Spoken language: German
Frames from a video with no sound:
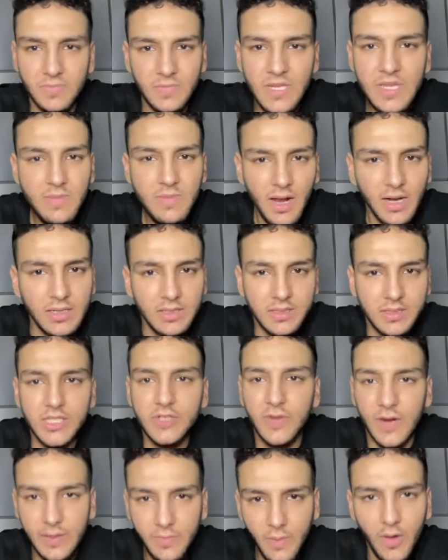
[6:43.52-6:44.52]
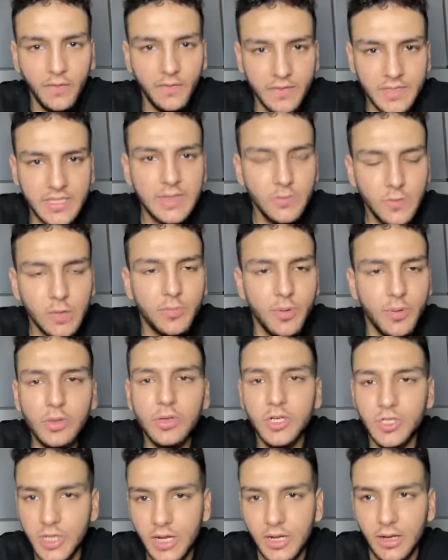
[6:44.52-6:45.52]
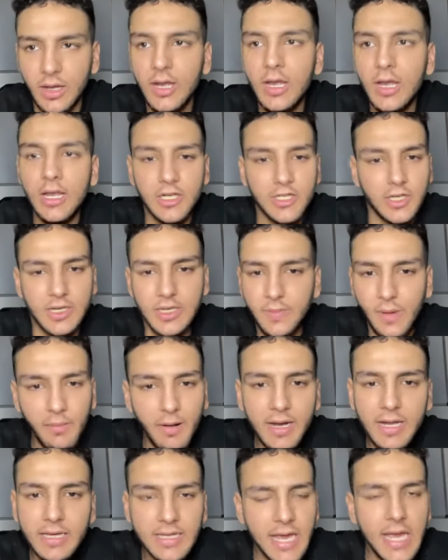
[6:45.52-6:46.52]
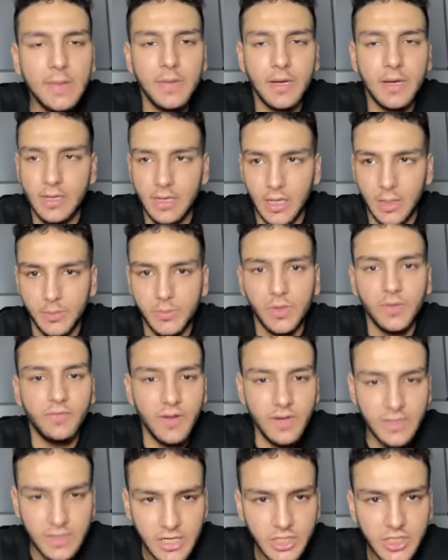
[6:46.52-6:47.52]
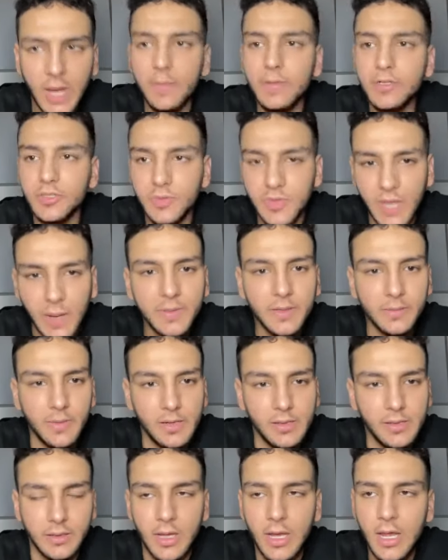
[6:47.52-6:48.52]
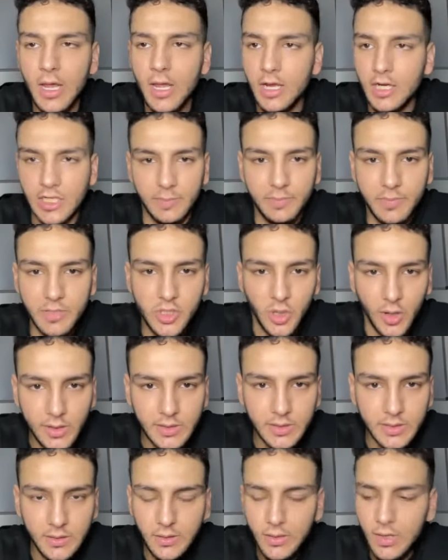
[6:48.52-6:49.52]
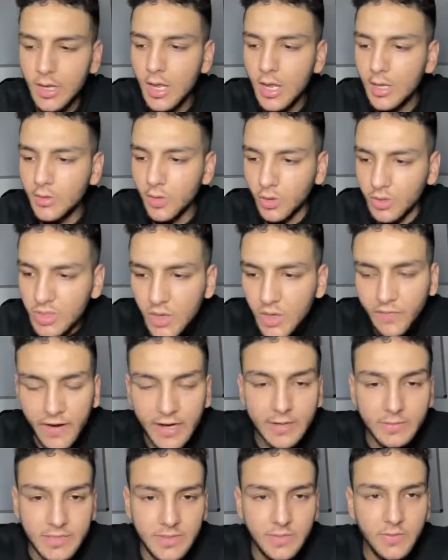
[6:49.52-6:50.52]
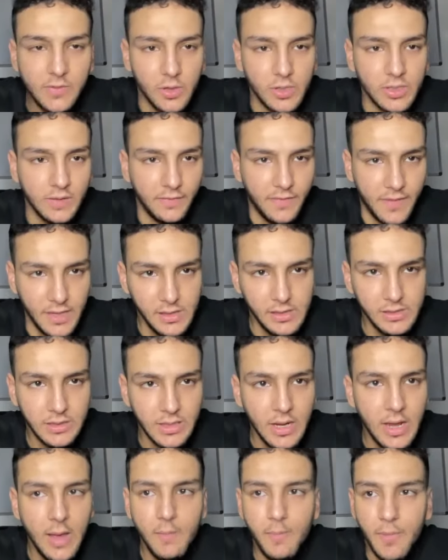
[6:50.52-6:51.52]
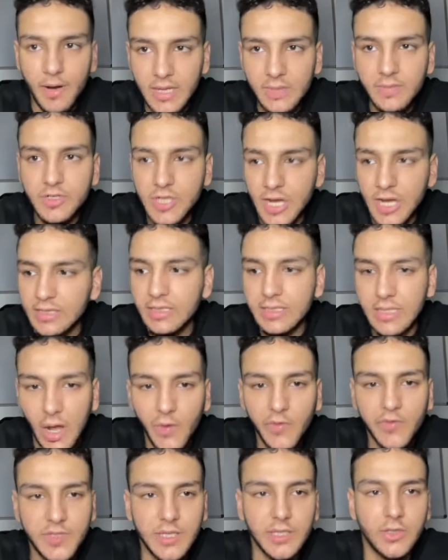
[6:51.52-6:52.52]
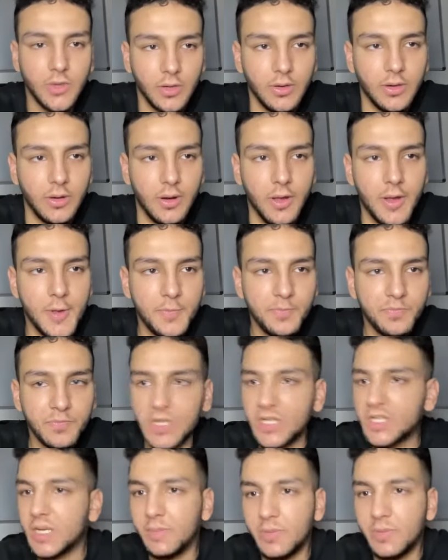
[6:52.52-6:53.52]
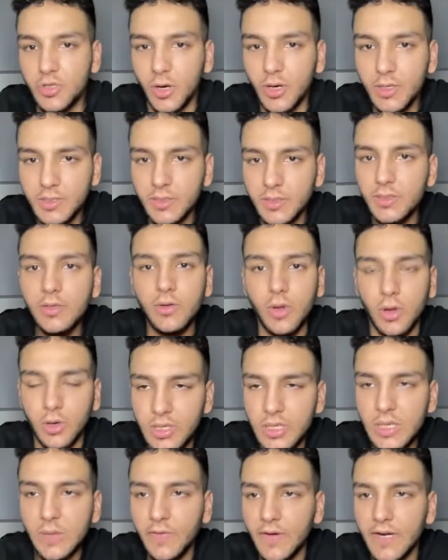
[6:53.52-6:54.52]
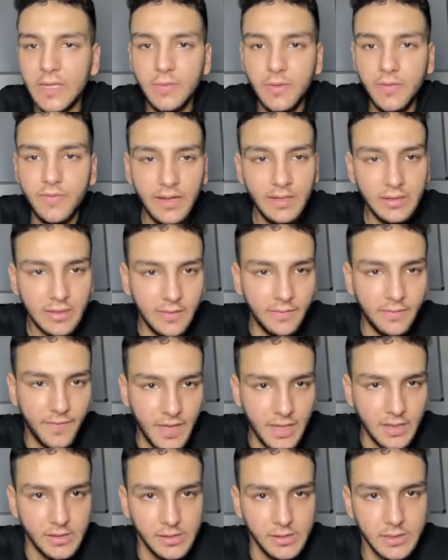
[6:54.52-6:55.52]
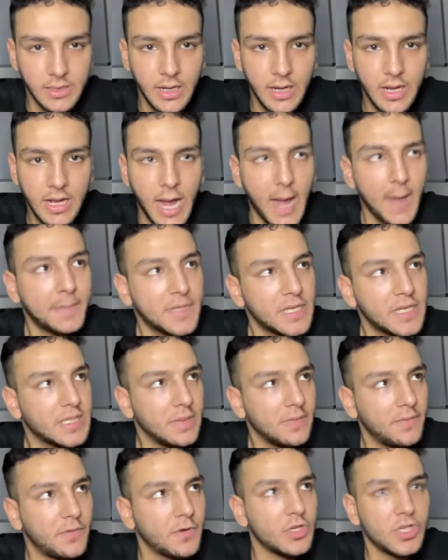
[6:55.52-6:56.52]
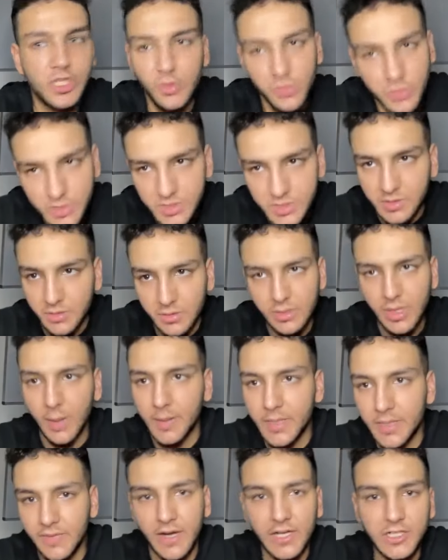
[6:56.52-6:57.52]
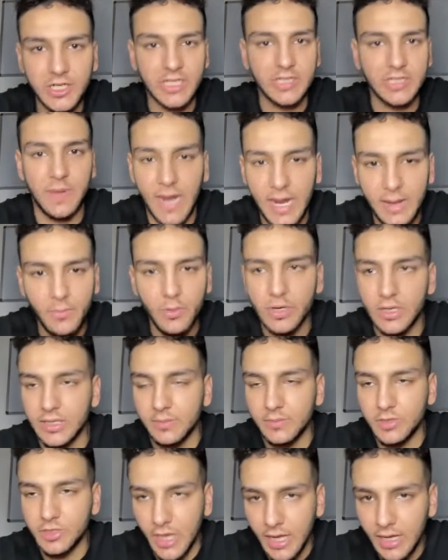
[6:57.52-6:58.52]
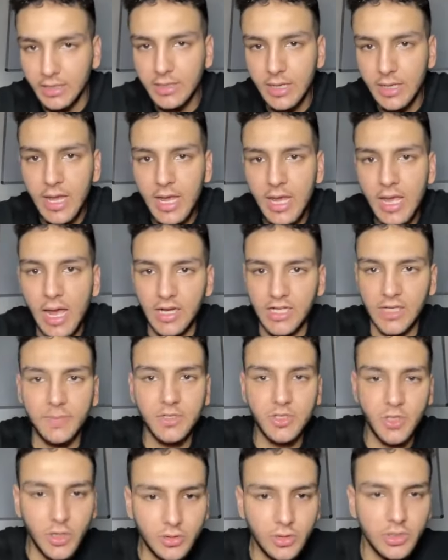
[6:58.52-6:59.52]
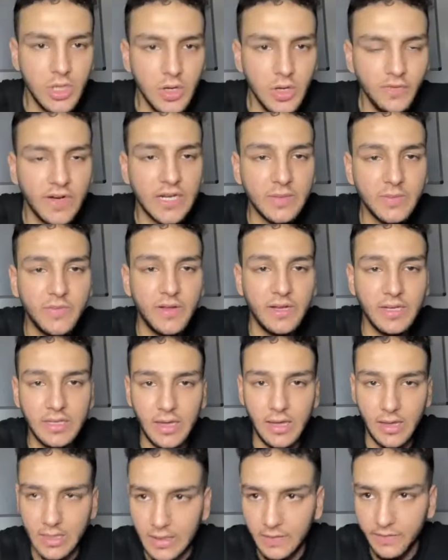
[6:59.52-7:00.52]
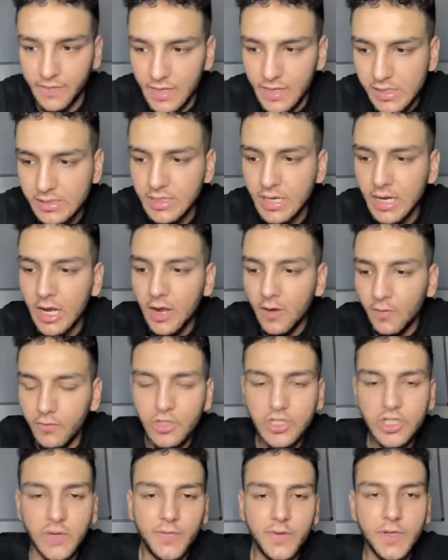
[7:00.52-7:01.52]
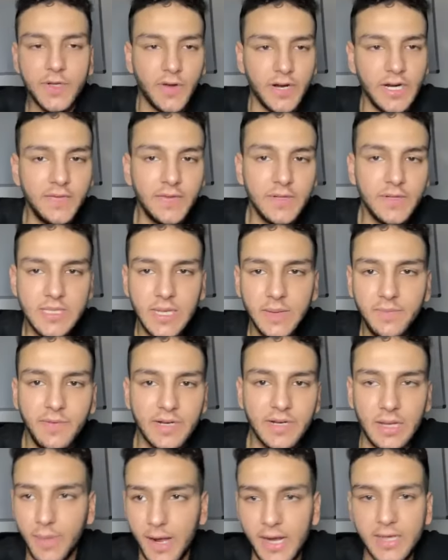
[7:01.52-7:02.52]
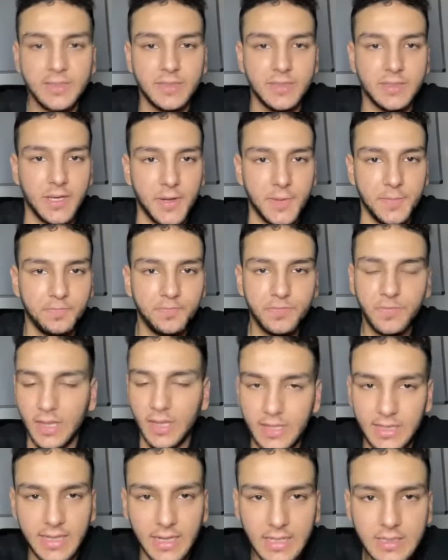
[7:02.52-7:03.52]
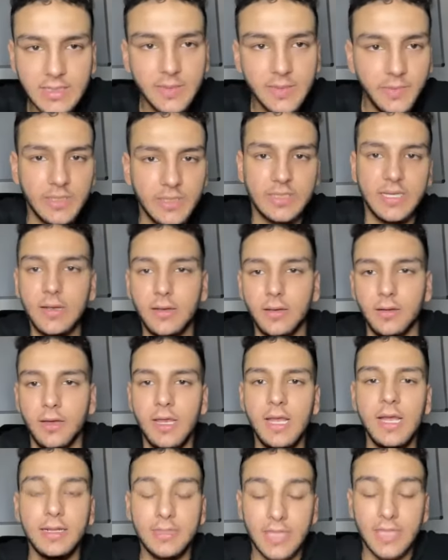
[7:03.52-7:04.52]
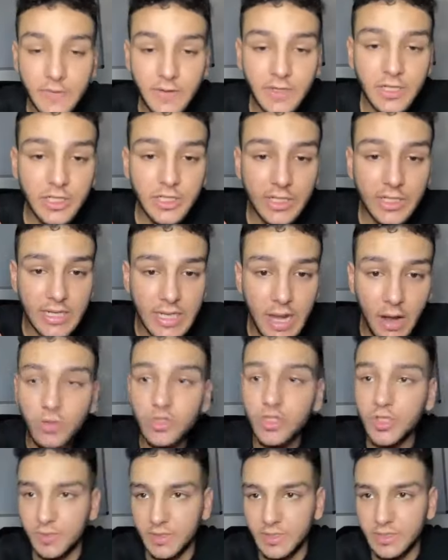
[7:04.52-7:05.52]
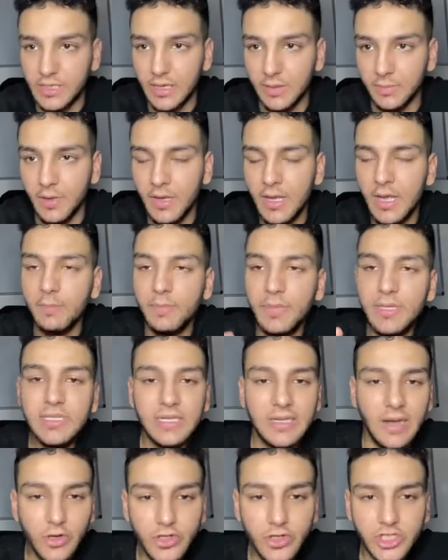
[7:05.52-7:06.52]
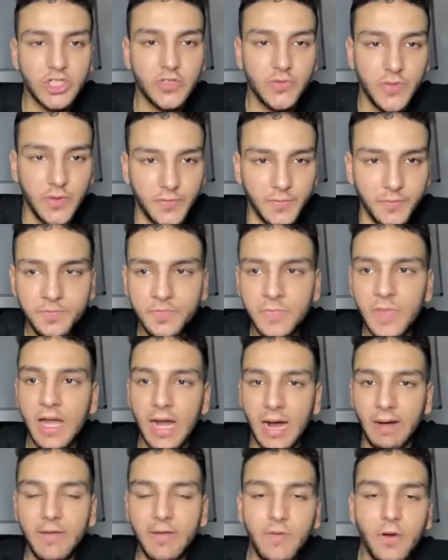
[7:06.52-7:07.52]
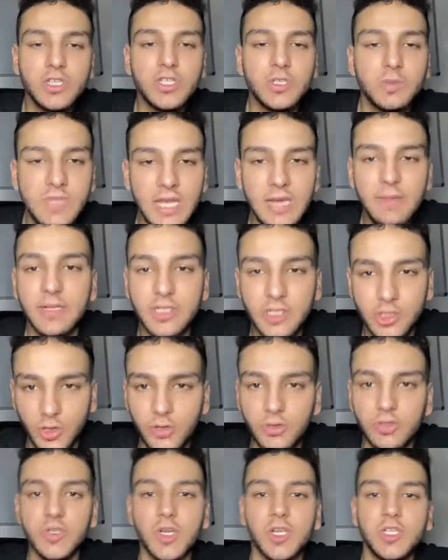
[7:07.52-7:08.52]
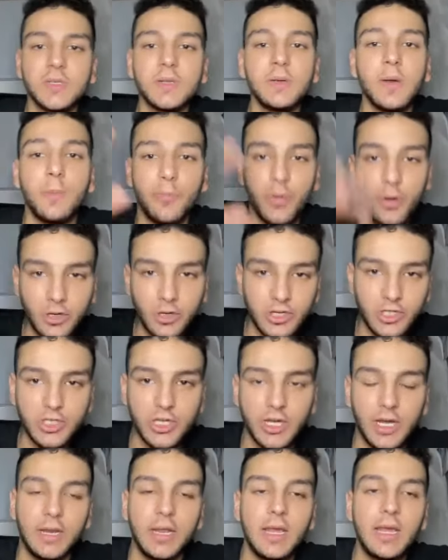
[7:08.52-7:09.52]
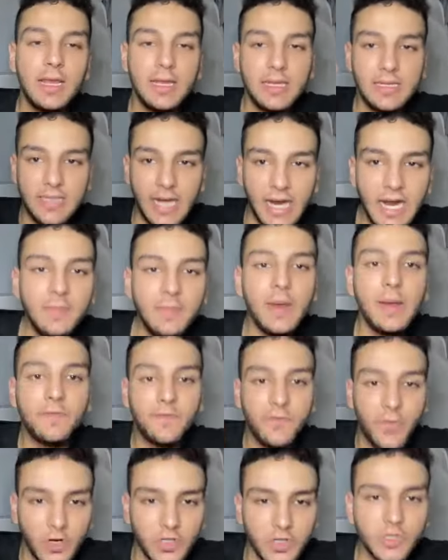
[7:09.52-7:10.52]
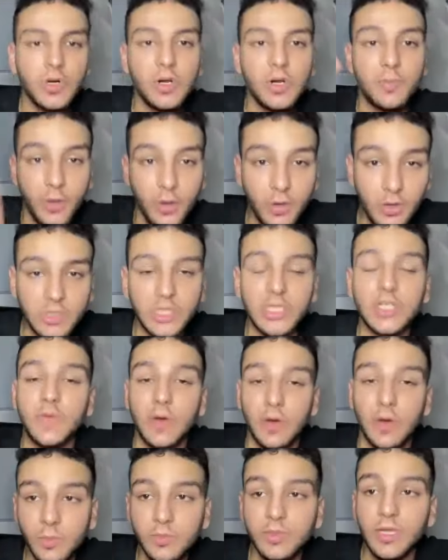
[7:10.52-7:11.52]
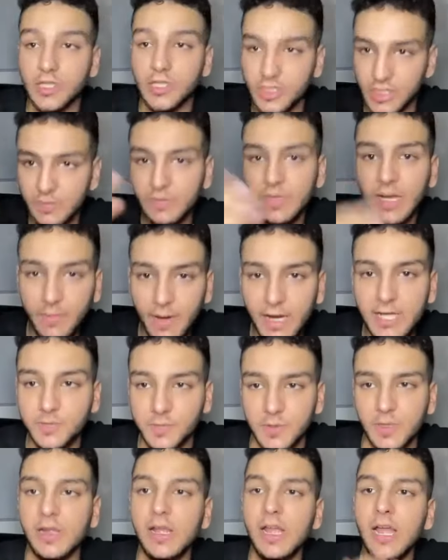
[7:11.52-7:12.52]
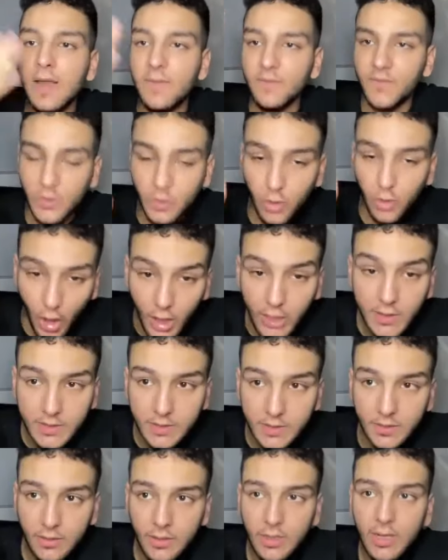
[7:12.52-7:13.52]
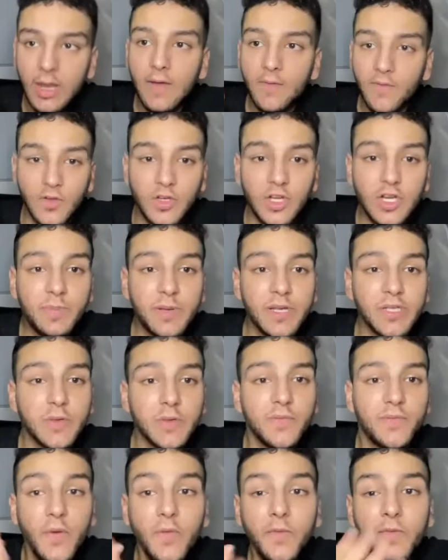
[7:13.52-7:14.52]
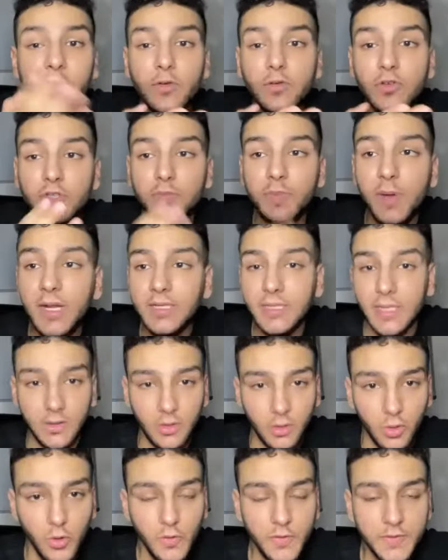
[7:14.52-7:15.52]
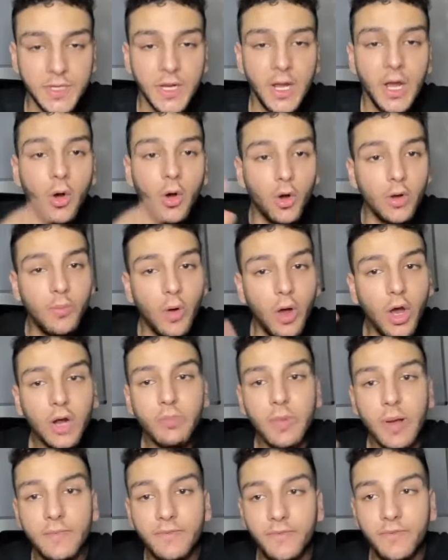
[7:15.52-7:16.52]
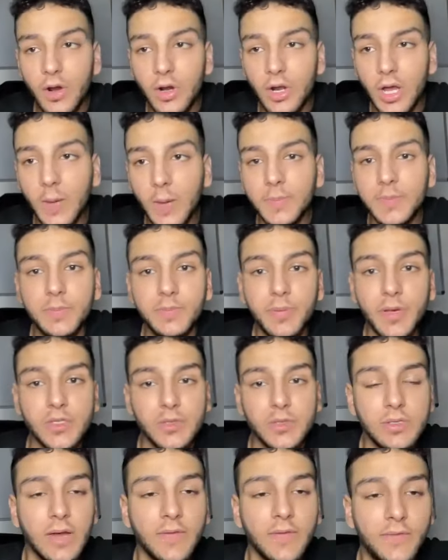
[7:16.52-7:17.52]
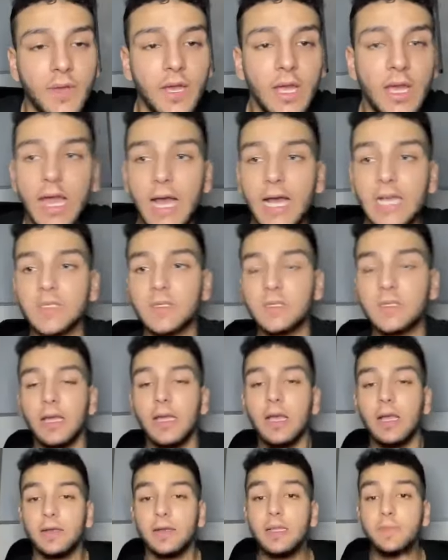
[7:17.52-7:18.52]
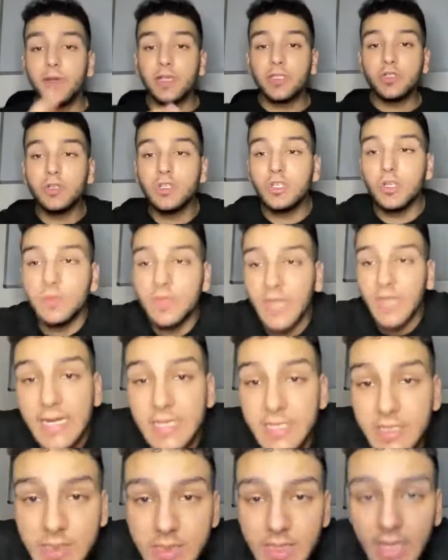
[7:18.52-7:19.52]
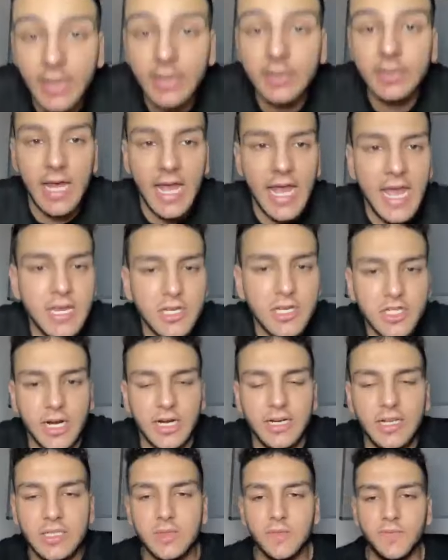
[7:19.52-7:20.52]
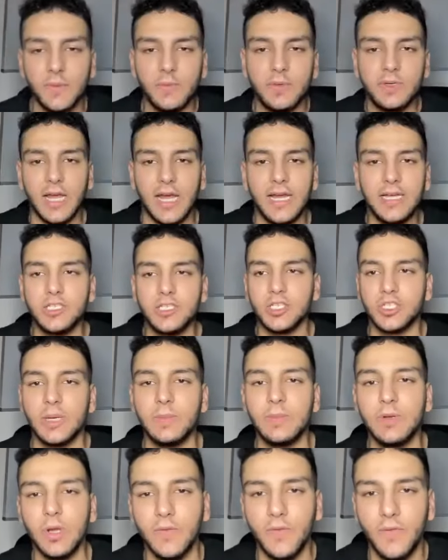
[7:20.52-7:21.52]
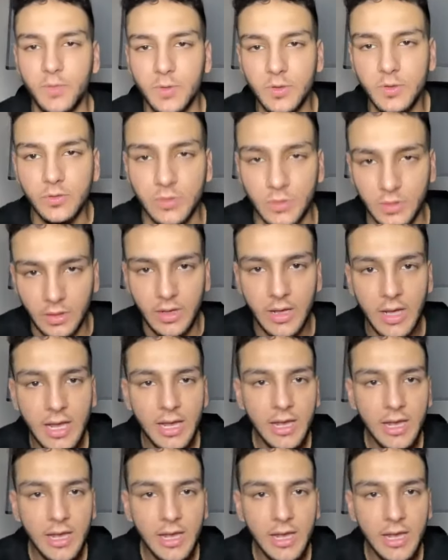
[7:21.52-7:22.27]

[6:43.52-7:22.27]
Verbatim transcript: Niemals. Ich war immer auf dem Teamcall pünktlich da. Ich hatte immer meine Cam gehabt. Und wenn nicht, habe ich mich abgemeldet. Ich habe bis heute noch nie auf einem Teamcall gefehlt, bei dem ich hätte drauf sein können. Ich habe bis heute noch nie auf einem Event gefehlt, abgesehen von Houston, aber da war ich erstmal einen Monat am Start. Ich habe bis heute noch nie auf einem Event ge gefehlt, wo ich dafür qualifiziert war, dabei zu sein. Eine ganz simple Sache. Das will genauso mitgeben. Bisschen ausgeschwiffen, aber wir wollen zum Thema zurück und zwar zum Thema Pünktlichkeit. Sei beim First Call pünktlich. Warum denn? Ich gebe dir ein Beispiel. Wenn du heute, wenn du die Person fünf Minuten später anrufst und morgen beim Follow-up die Person nach erst die Person, die um 30 sagt, ey, ich kann erst um 35, gib mir noch fünf Minuten.